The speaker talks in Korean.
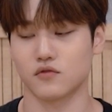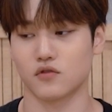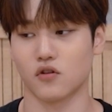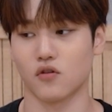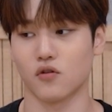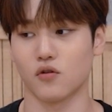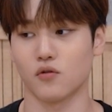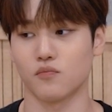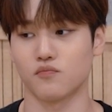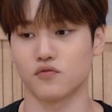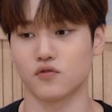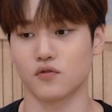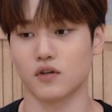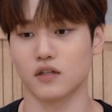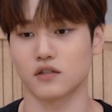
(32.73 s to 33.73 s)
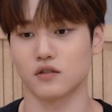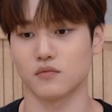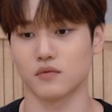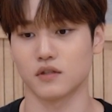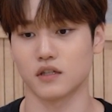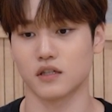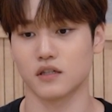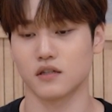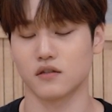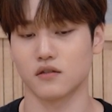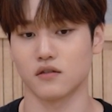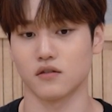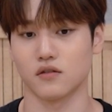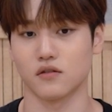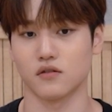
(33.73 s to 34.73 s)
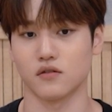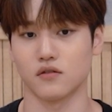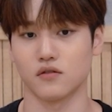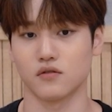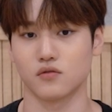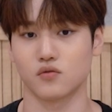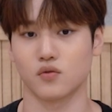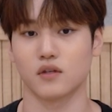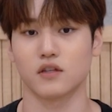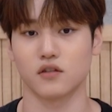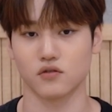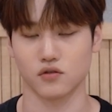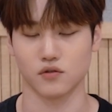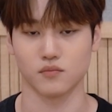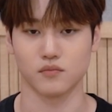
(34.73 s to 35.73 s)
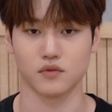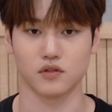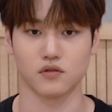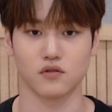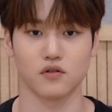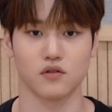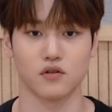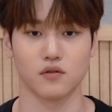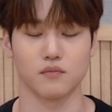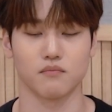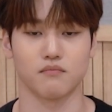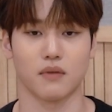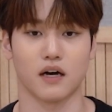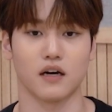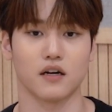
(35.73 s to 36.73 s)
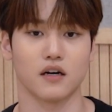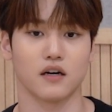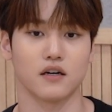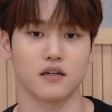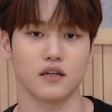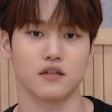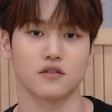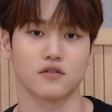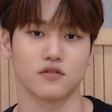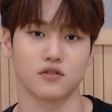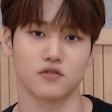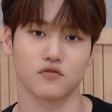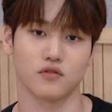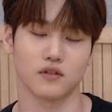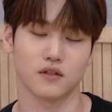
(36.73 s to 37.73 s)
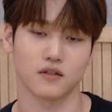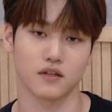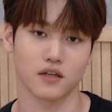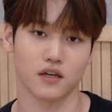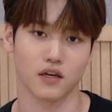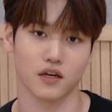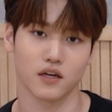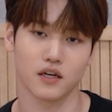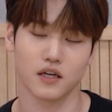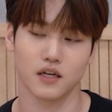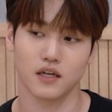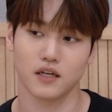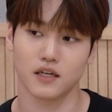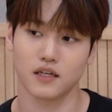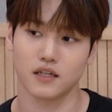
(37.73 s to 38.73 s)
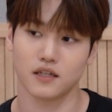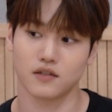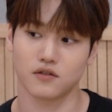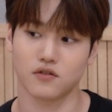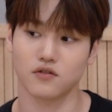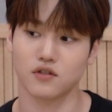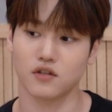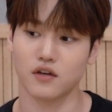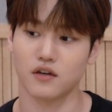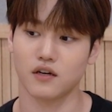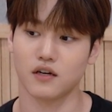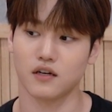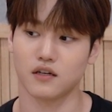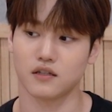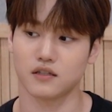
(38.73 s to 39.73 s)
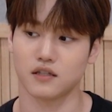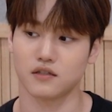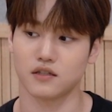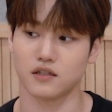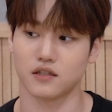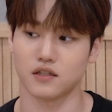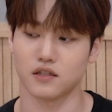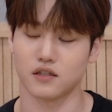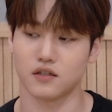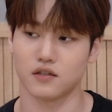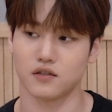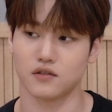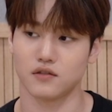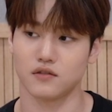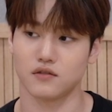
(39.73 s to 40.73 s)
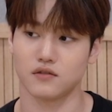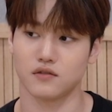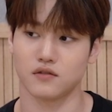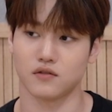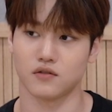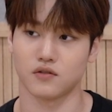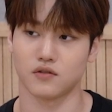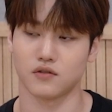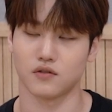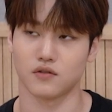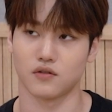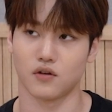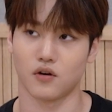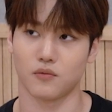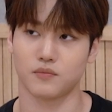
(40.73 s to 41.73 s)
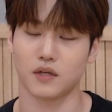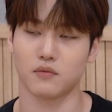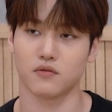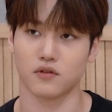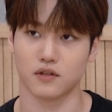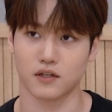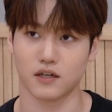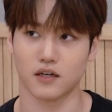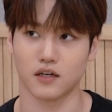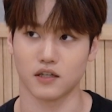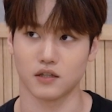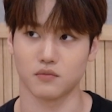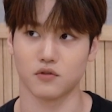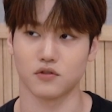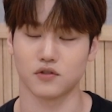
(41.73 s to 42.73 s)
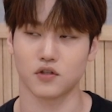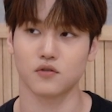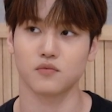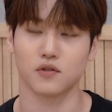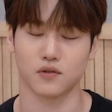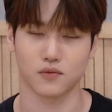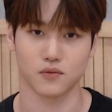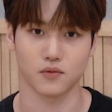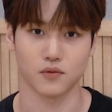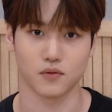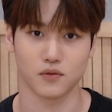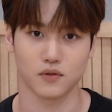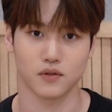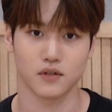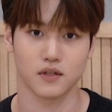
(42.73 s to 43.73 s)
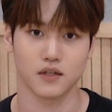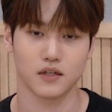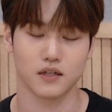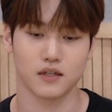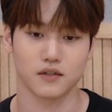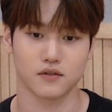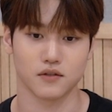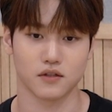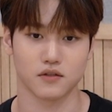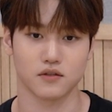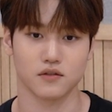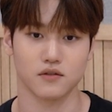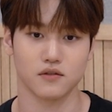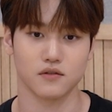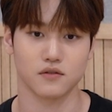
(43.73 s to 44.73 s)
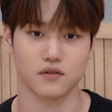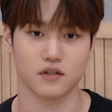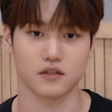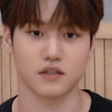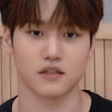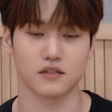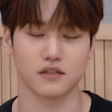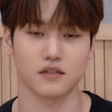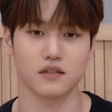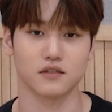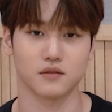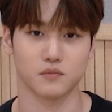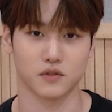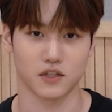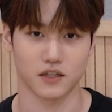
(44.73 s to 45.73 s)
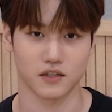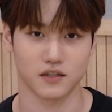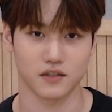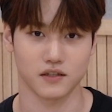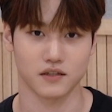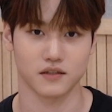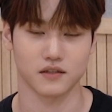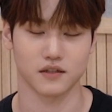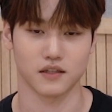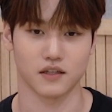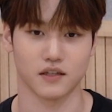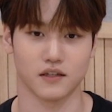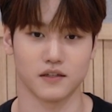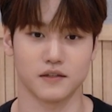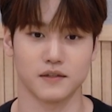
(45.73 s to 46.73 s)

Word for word: 더 부족한 점이나 어, 좋았던 점 이런 걸 말해 드릴 수 있는 게 그런 기회가 사실 어, 없다 보니까 이번이 처음이었고 그래서 굉장히 신기했습니다. 네.